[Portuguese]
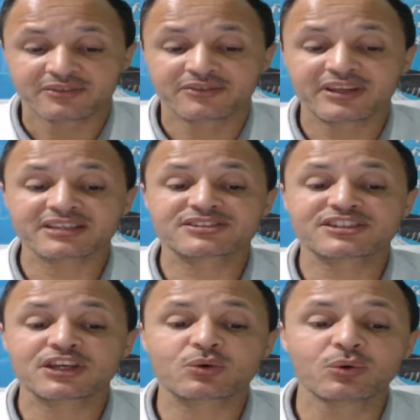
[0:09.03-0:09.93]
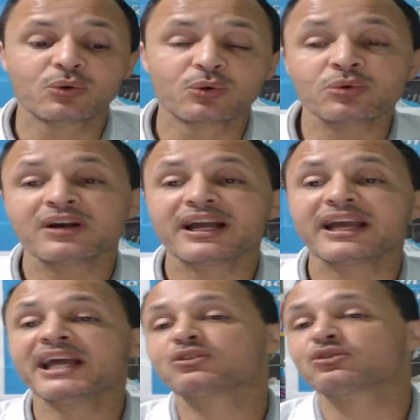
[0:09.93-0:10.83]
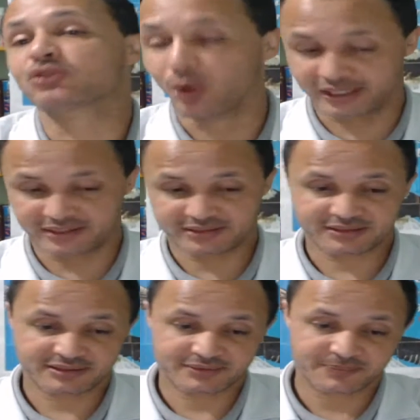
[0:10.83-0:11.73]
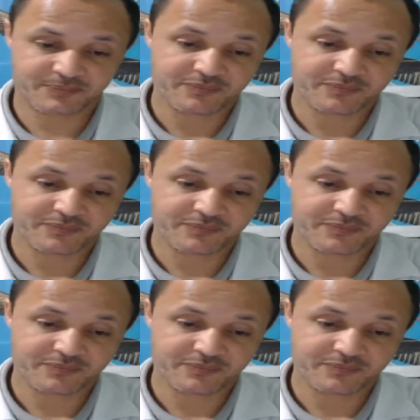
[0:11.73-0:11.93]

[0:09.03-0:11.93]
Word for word: versículo 1 e 2. Uh,